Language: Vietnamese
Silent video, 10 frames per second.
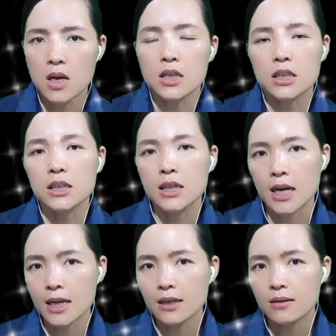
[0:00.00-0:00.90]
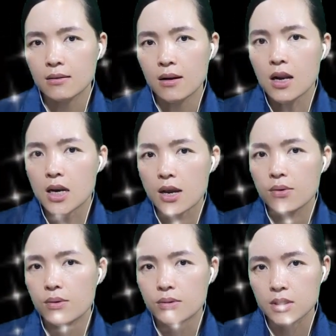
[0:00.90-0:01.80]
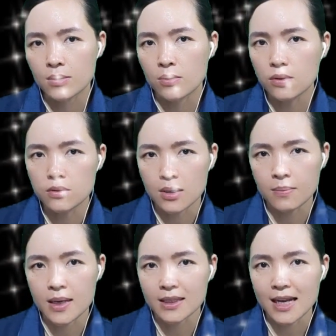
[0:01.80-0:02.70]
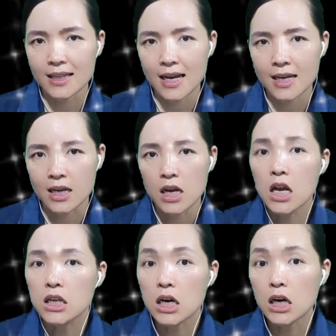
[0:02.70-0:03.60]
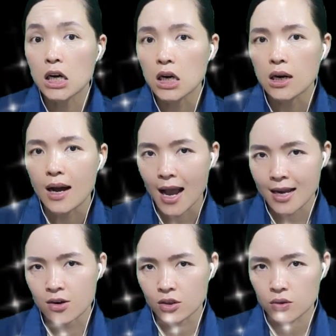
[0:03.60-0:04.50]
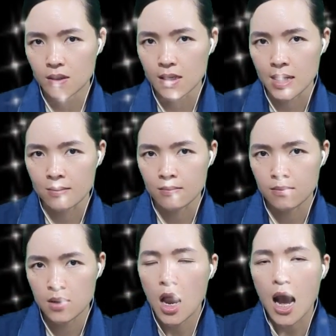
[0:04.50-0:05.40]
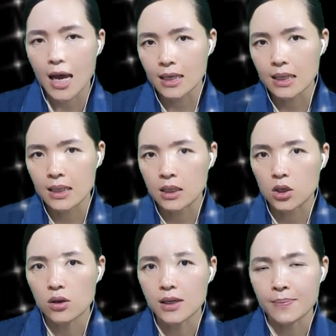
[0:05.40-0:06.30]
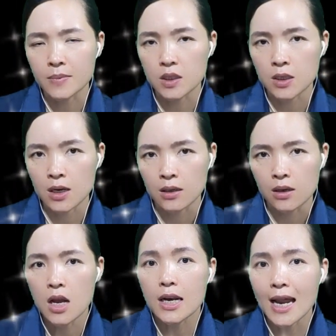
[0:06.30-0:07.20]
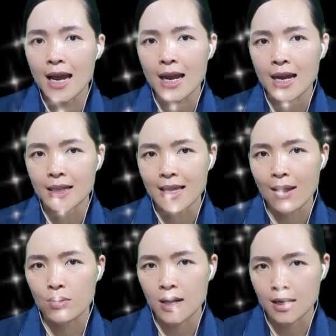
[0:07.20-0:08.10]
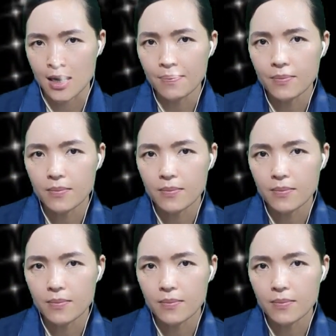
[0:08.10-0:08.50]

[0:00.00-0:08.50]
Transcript: Chưa hết, nếu trong lúc chuẩn bị ra tay, nhỡ ai đó xuất hiện, hắn có gầm giường để tạm ẩn nấp.